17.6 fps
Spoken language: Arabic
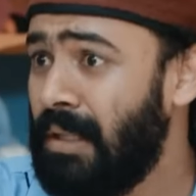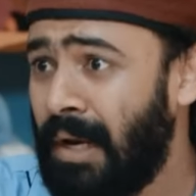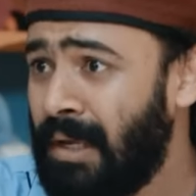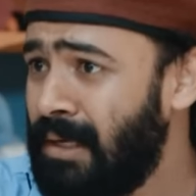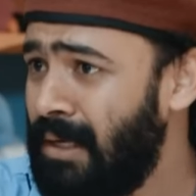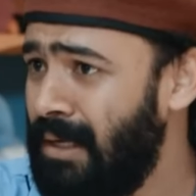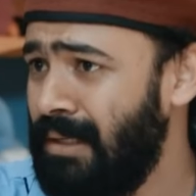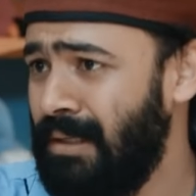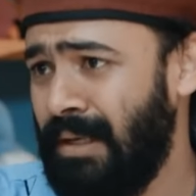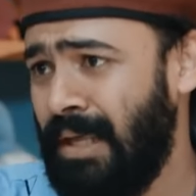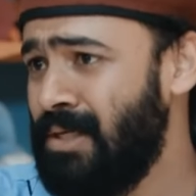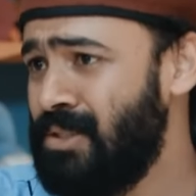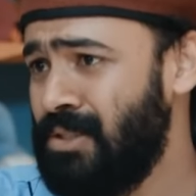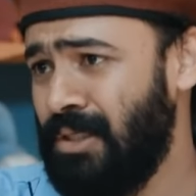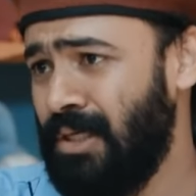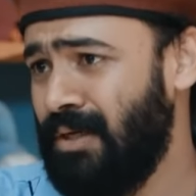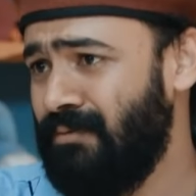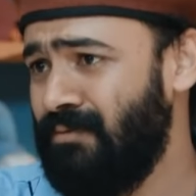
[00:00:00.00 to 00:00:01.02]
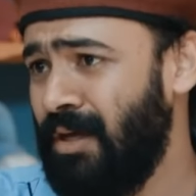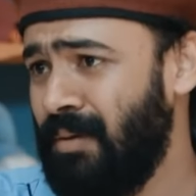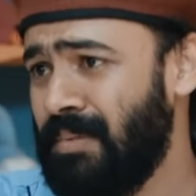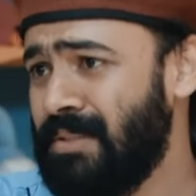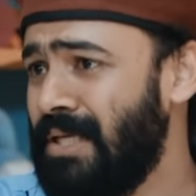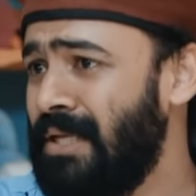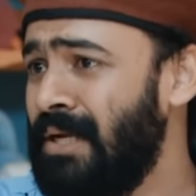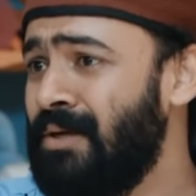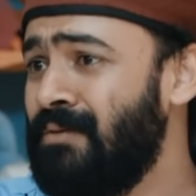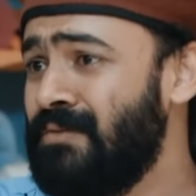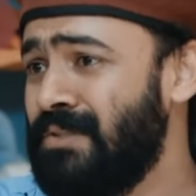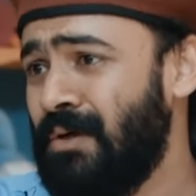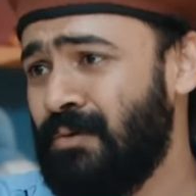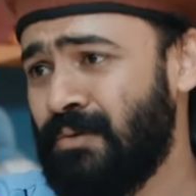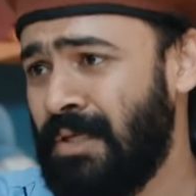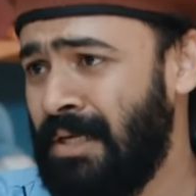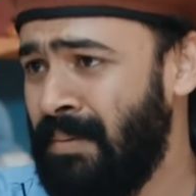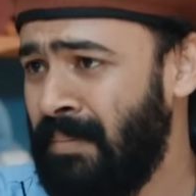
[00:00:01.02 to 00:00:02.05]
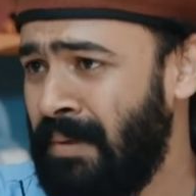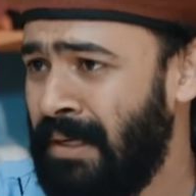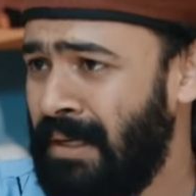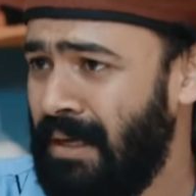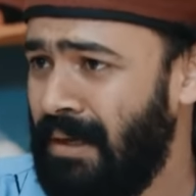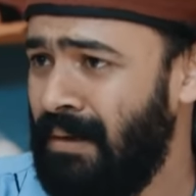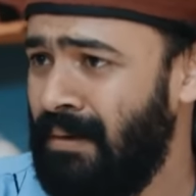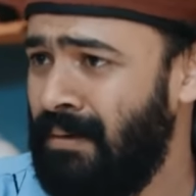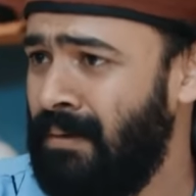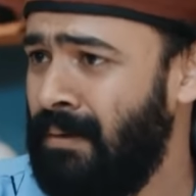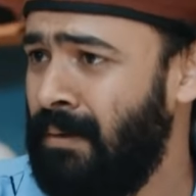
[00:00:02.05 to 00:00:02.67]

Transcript: اي شيء يا رفيق بس انا نفسي اوصل لامريكا